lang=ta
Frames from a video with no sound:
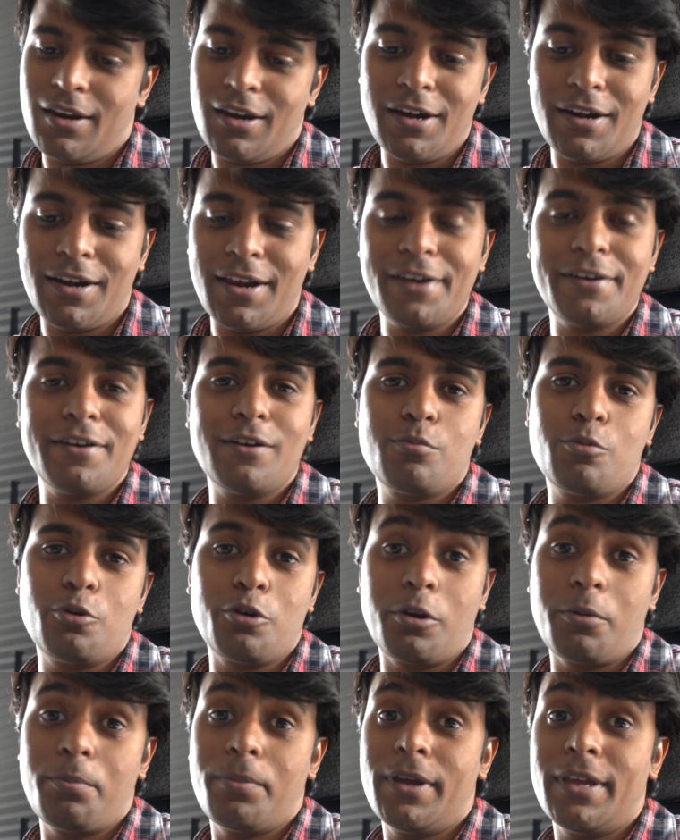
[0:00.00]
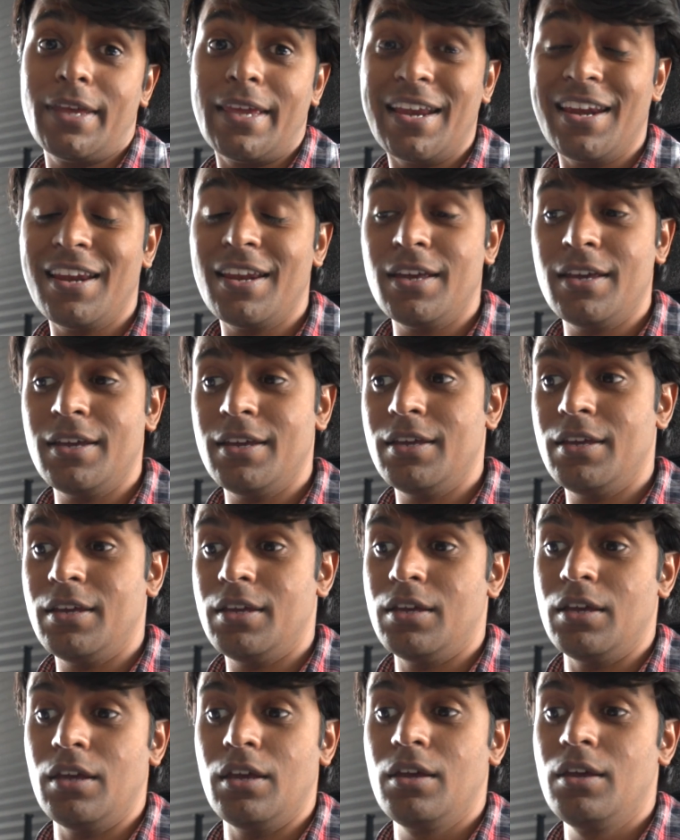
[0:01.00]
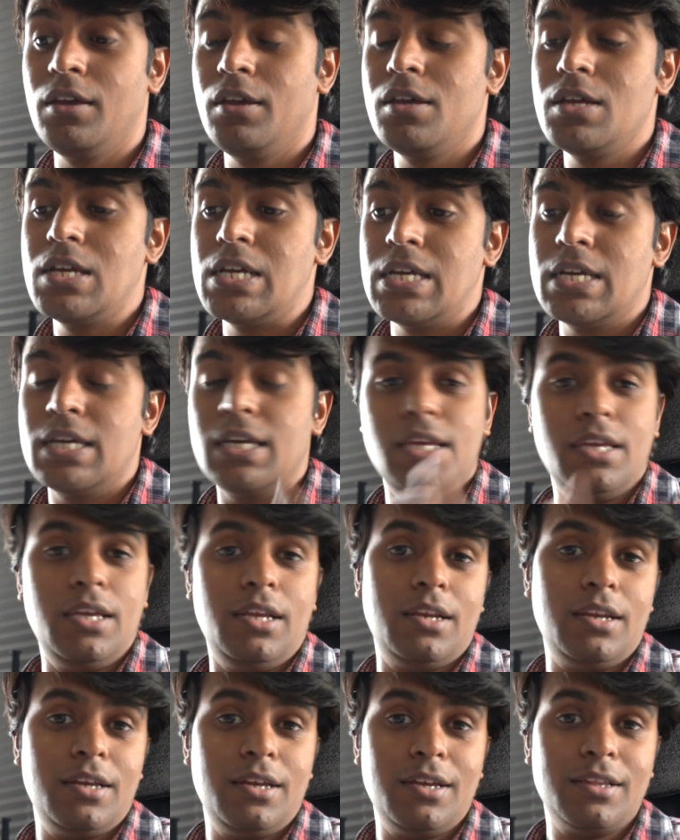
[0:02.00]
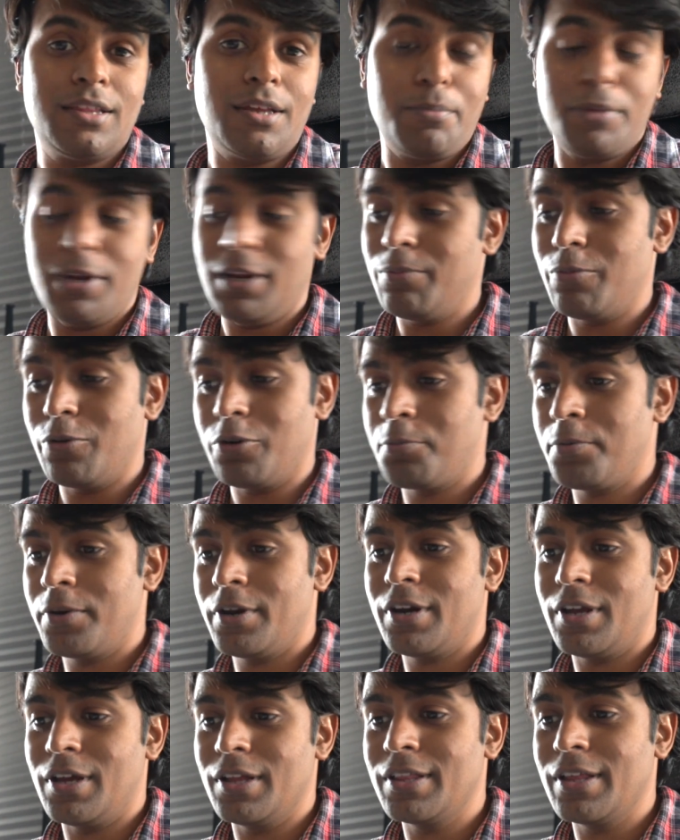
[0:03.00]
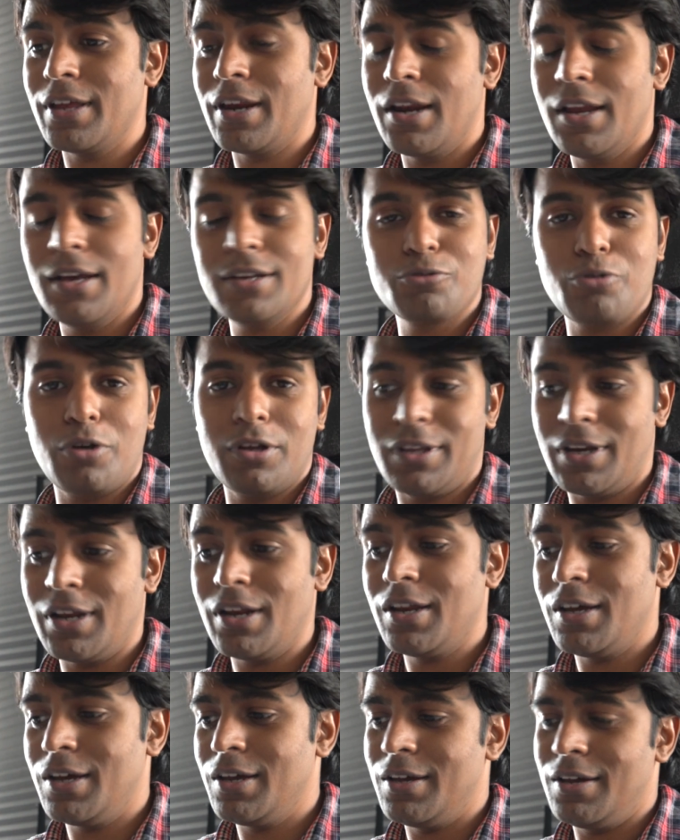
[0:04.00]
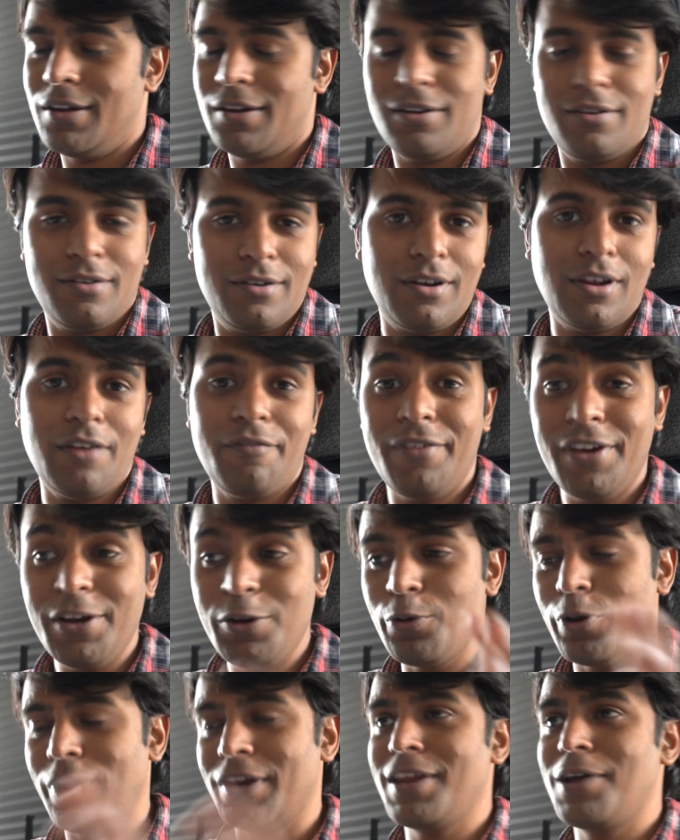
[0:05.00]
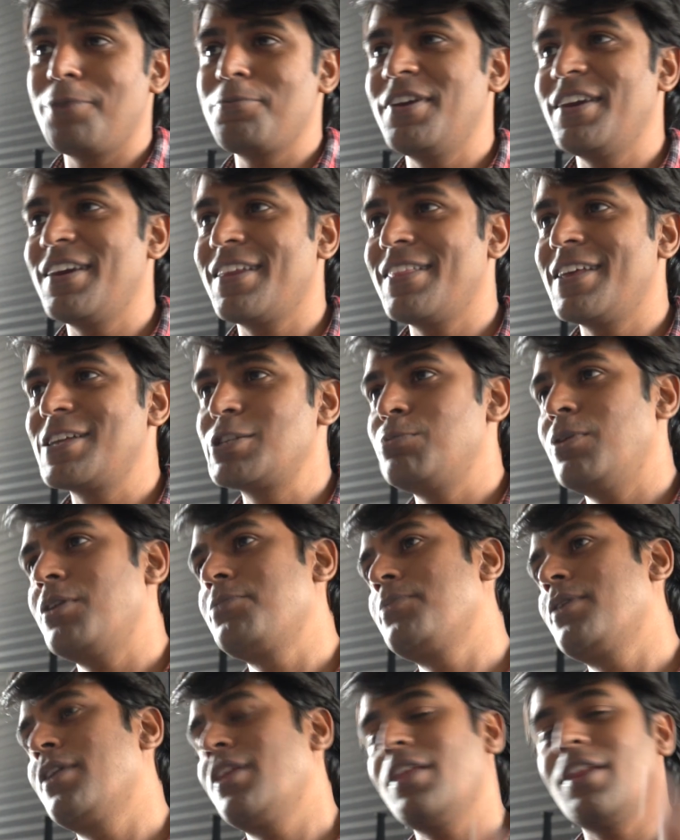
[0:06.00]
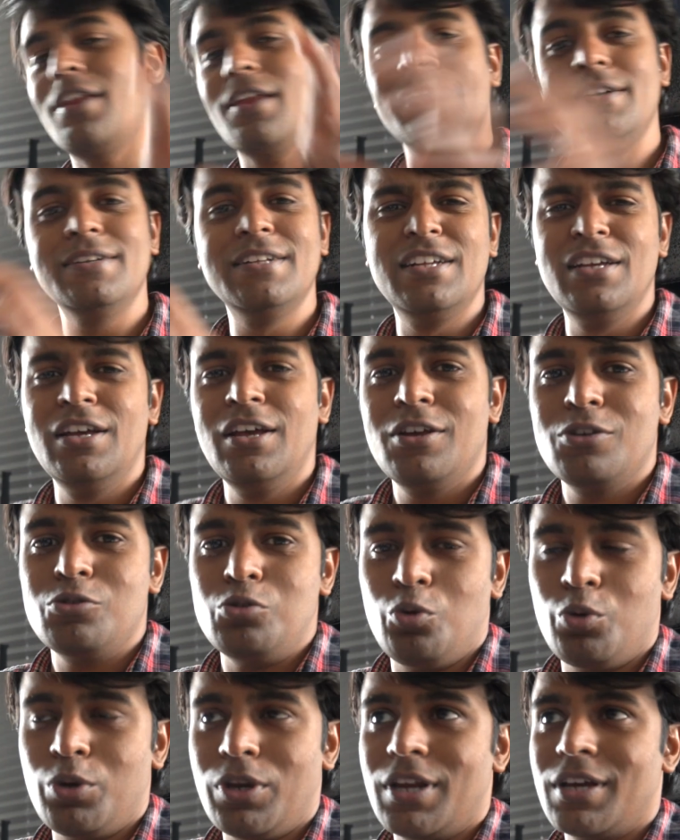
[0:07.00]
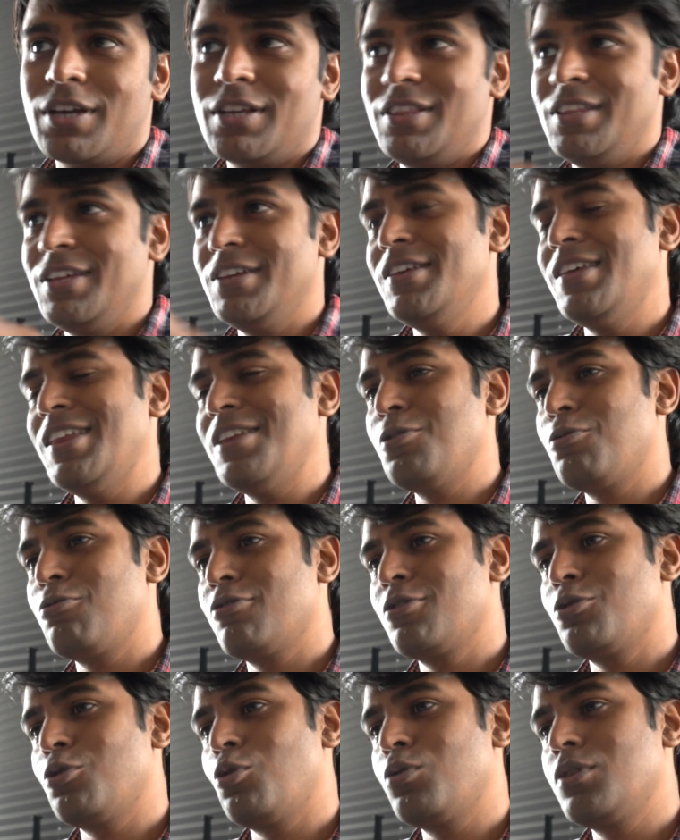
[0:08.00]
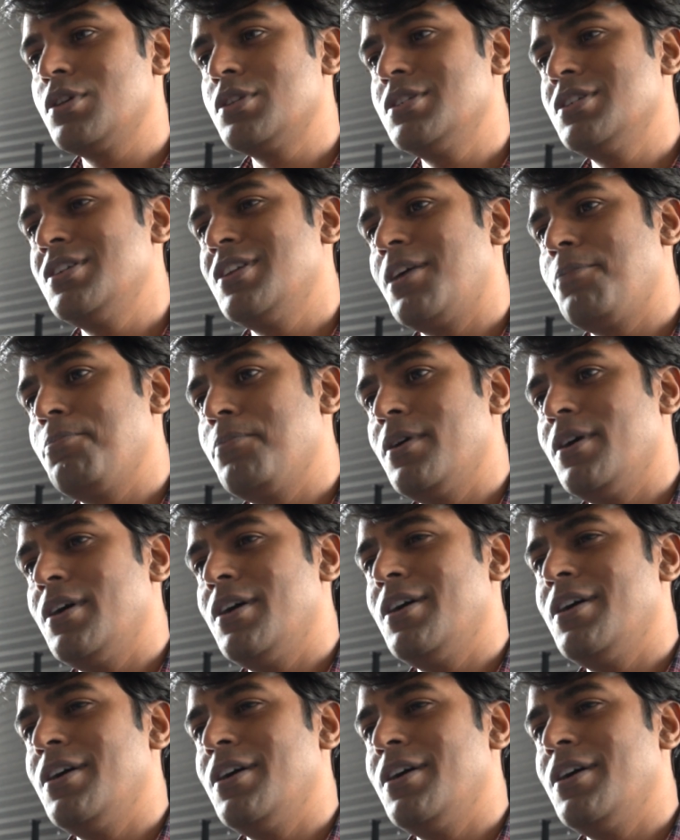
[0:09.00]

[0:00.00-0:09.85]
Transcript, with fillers: என்ன டைட்டில் போட்டிருப்பேன் என்ன என்ன தமிழில் போட்டிருப்பேன்னு எனக்கு தெரில ஸோ அதனால் நான் வீடியோ என்ன அப்படின்றத எக்ஸ்பிளைன் பண்ணிடுறேன் ஸோ எனக்கு திடீர்னு ஒன்று தோணுச்சு நம்ம